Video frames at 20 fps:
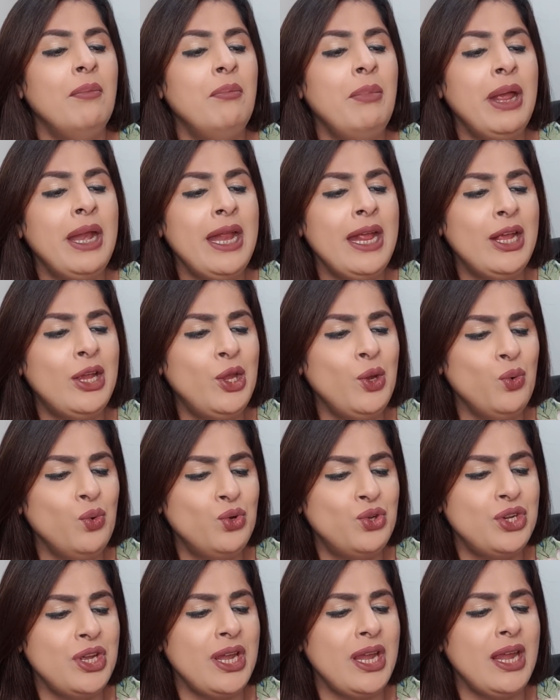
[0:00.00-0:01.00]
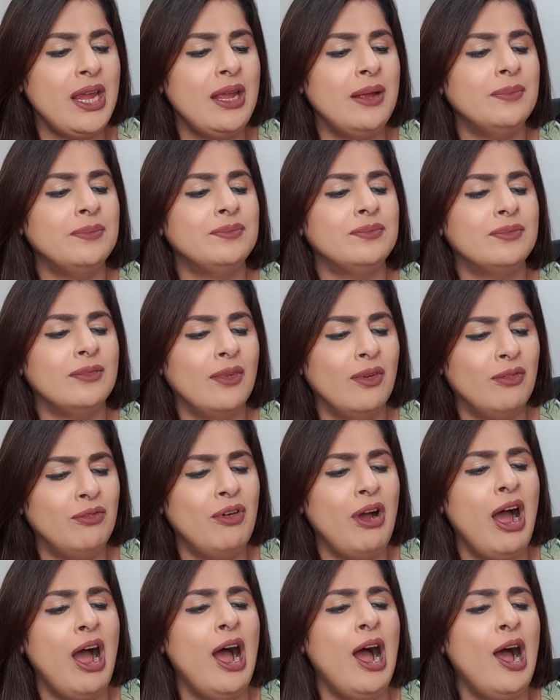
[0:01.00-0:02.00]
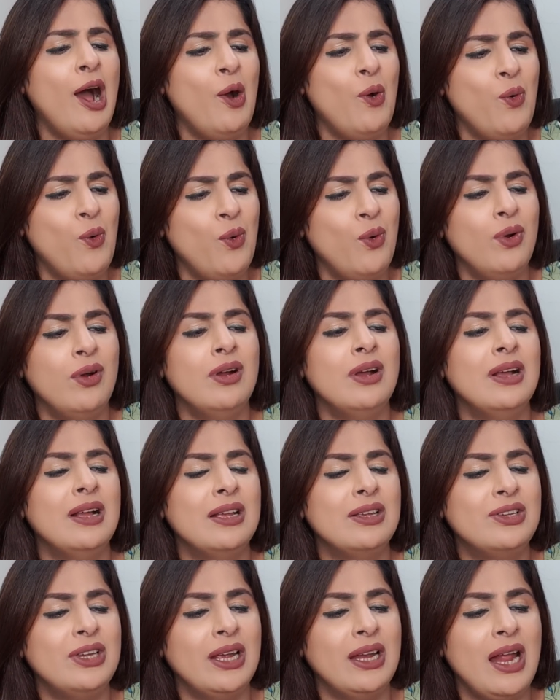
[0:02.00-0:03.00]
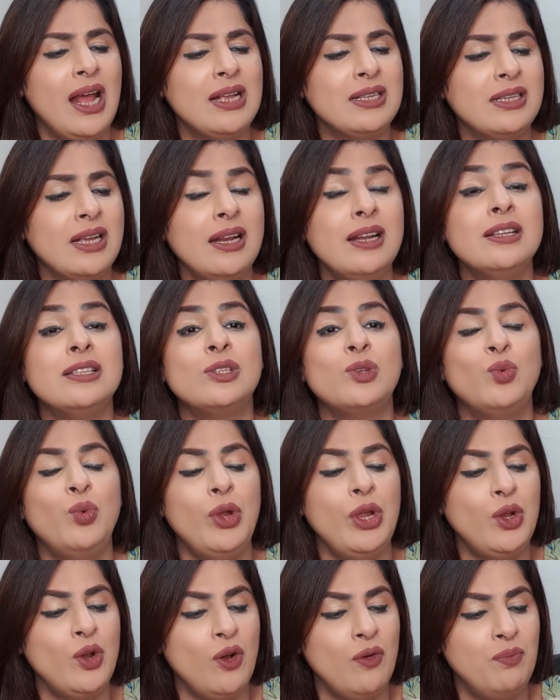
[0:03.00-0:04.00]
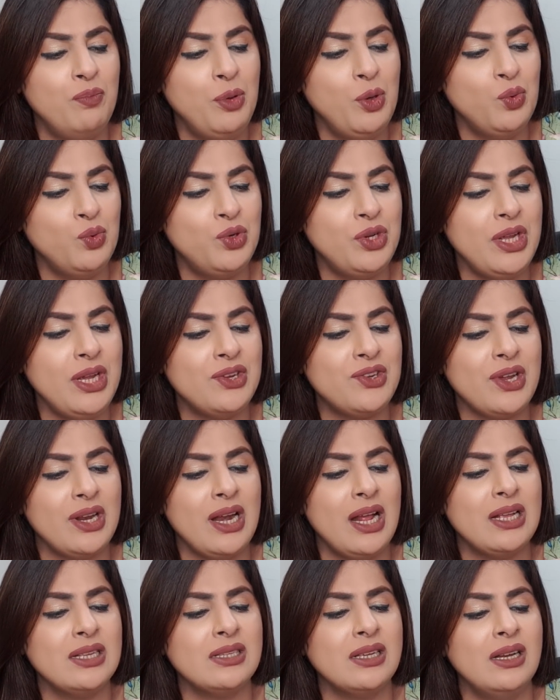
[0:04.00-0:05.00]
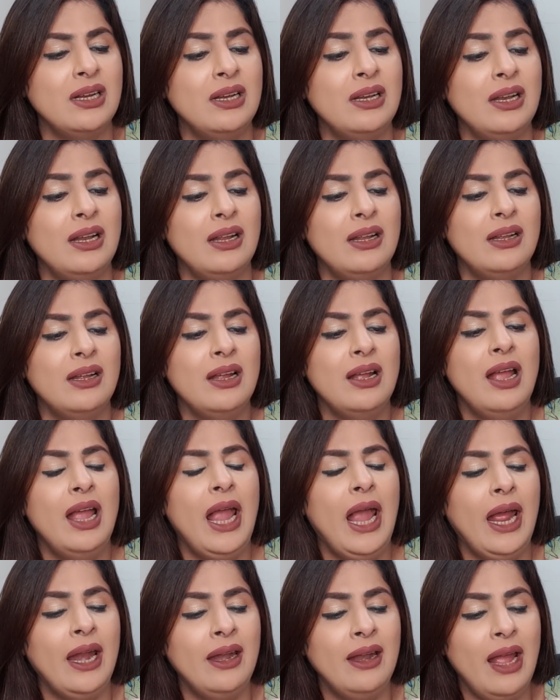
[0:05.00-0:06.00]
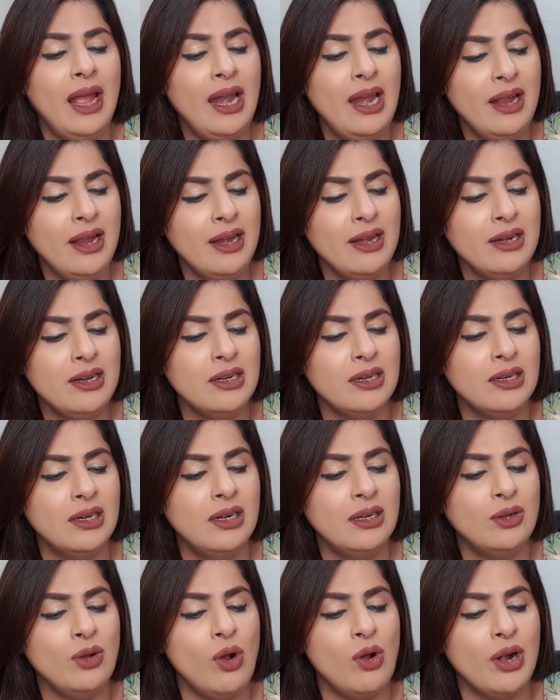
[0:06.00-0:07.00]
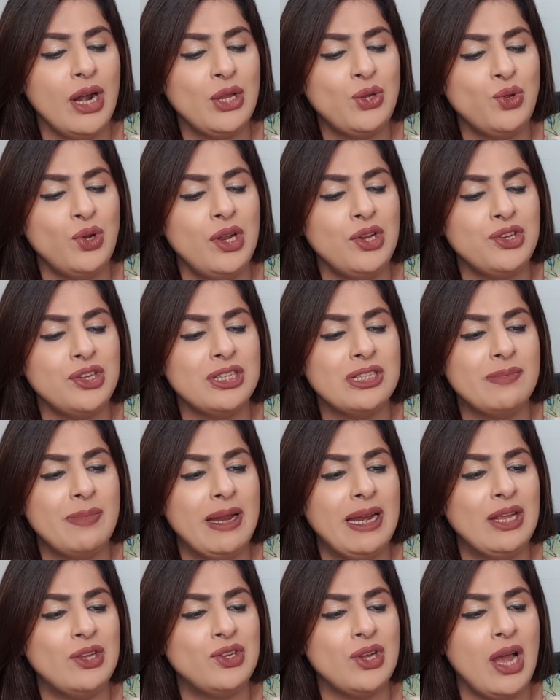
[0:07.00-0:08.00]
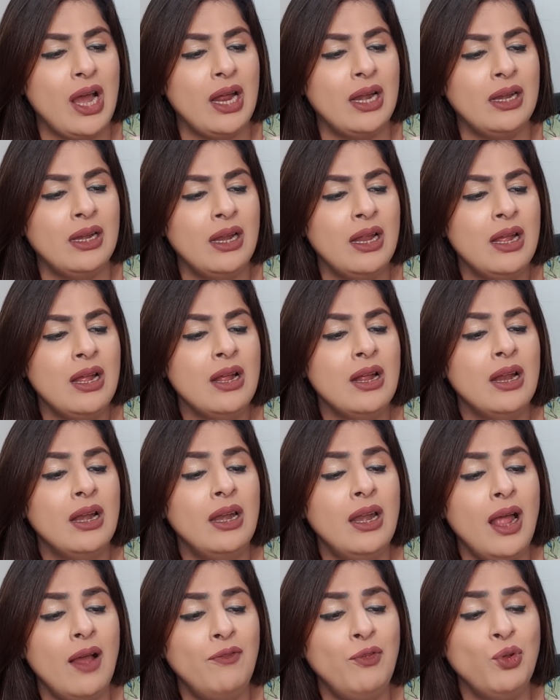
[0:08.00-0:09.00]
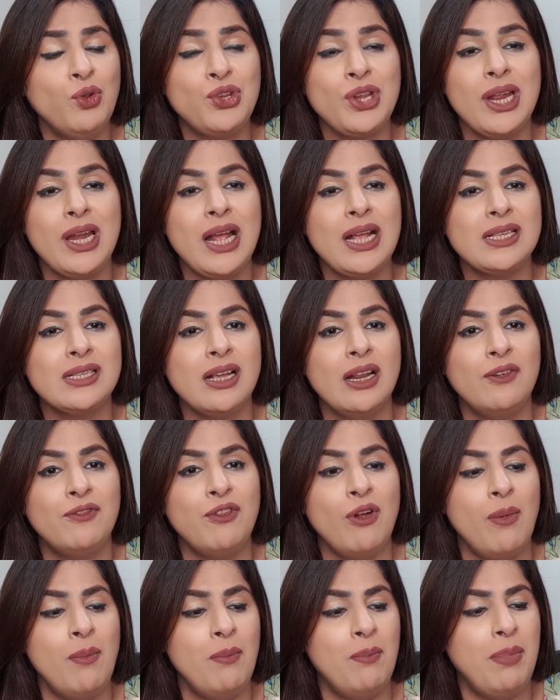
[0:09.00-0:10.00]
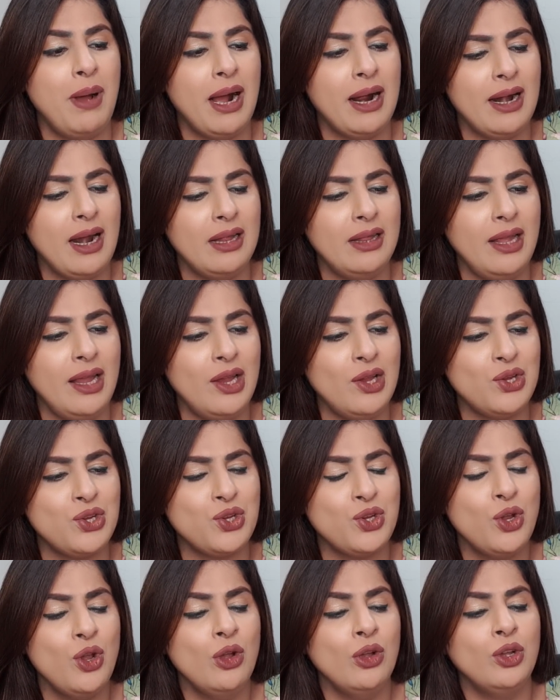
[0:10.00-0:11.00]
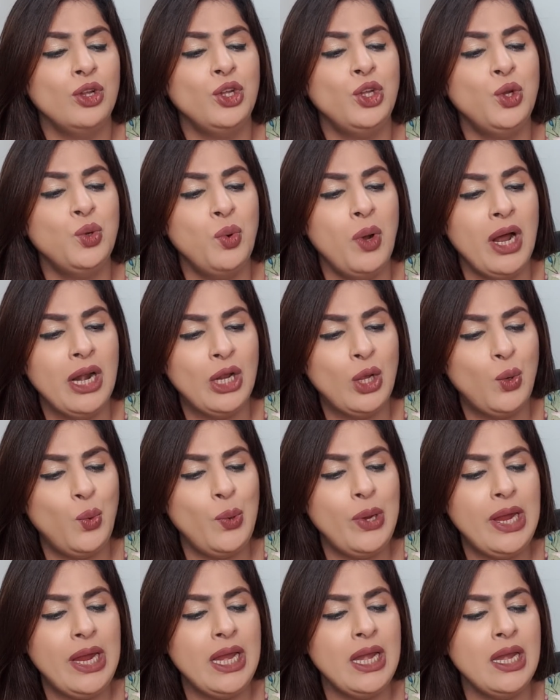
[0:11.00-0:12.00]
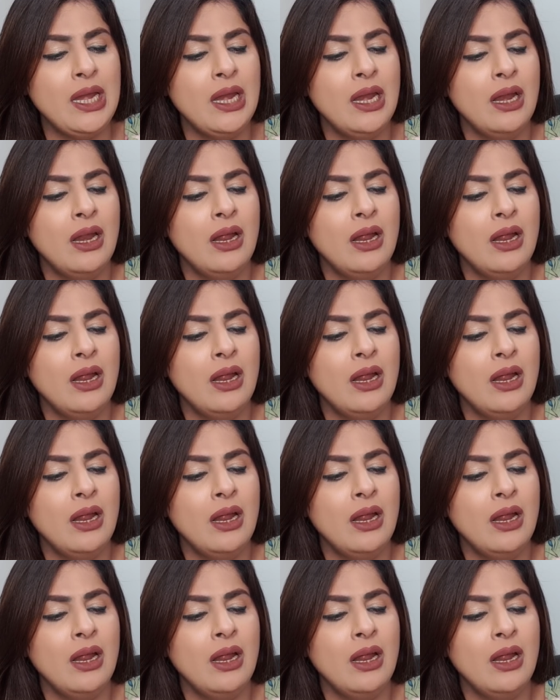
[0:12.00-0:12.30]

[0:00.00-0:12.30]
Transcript: मेरी क्यूटी वाओ शहनाज गिल इज़ क्वीन ऑफ ब्यूटी शहनाज गिल एंड एलिगेंट गर्ल कॉन्ग्रेचुलेशन मेरी जान लव यू शहनाज गिल फ्रॉम बांग्लादेश यू आर क्वीन